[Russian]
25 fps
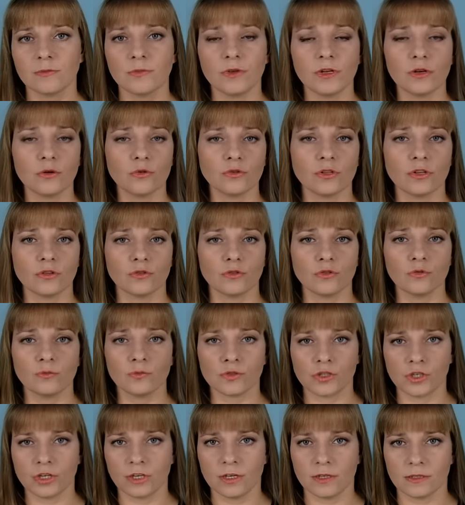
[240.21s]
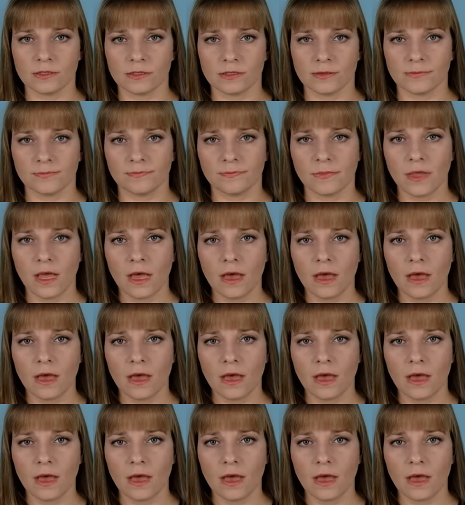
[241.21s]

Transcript: миллиона тонн пшеницы.